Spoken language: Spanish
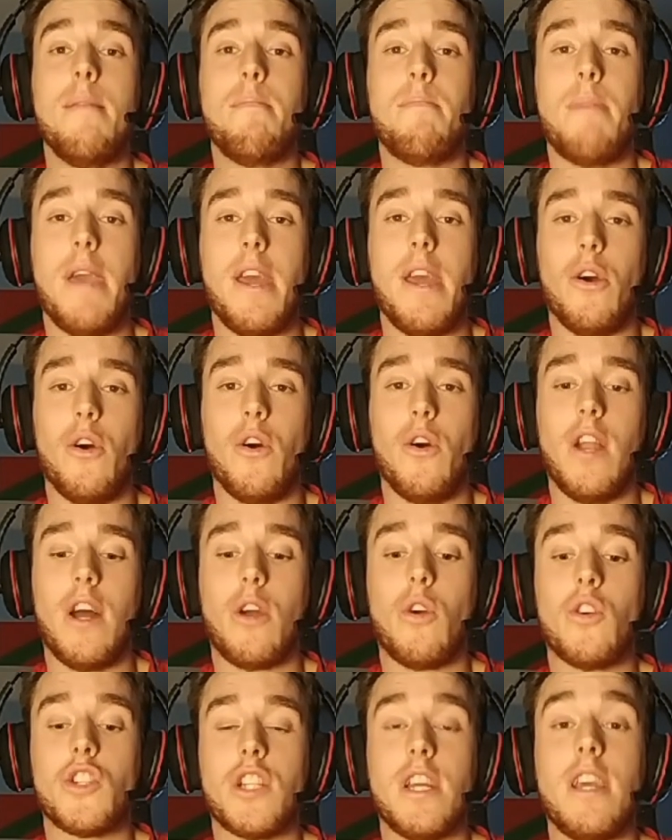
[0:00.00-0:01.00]
Pero la
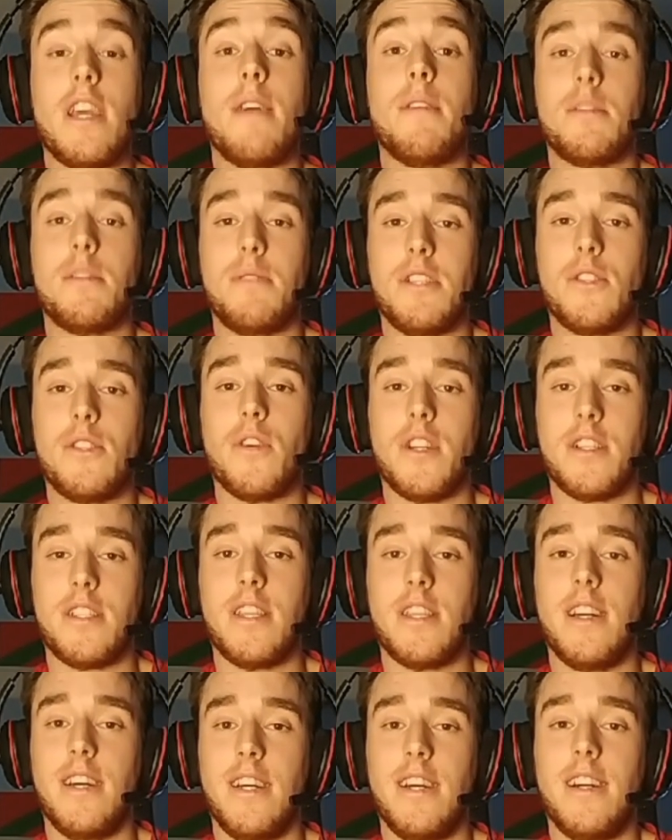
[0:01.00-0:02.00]
pues cosa ya habéis visto que
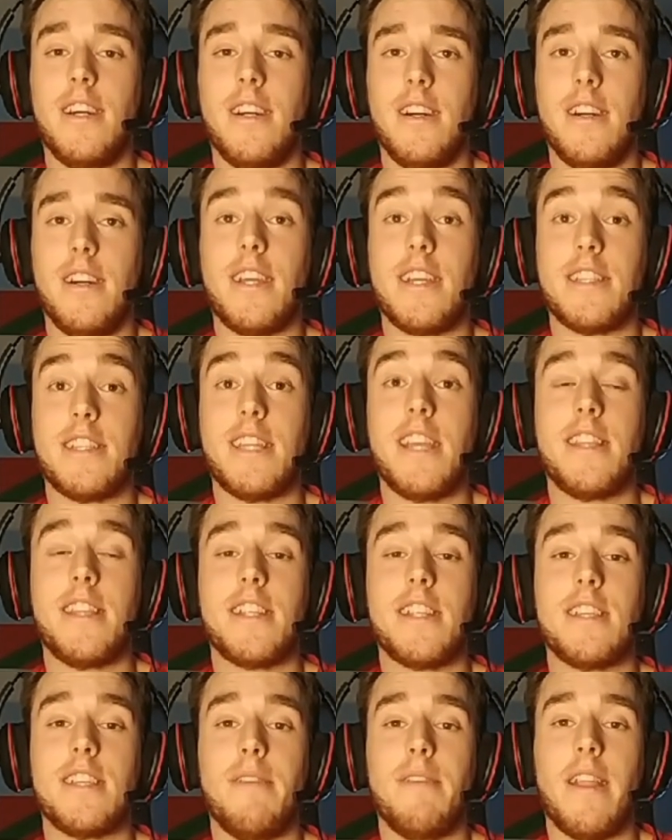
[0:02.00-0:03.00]
está, que está
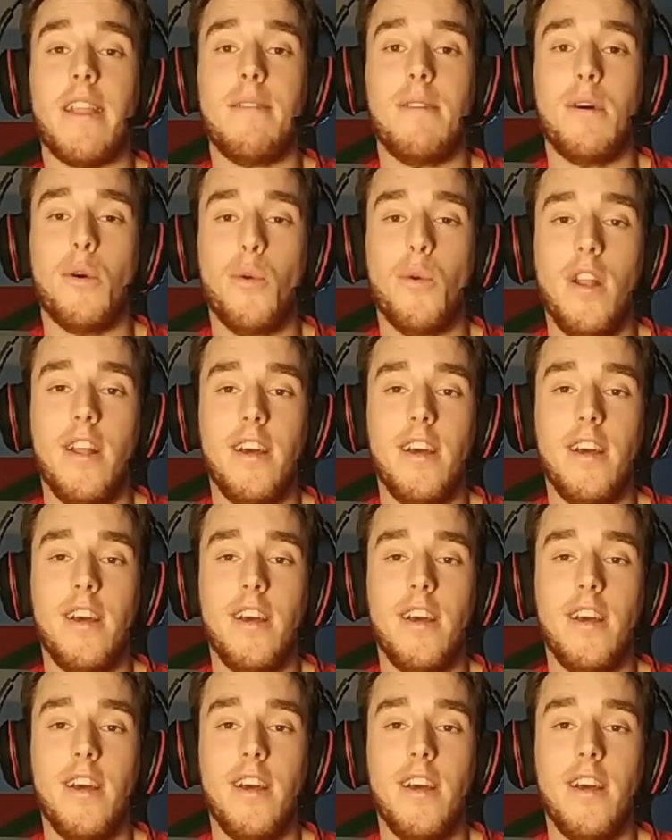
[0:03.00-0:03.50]
intensa, ¿verdad, Baúl?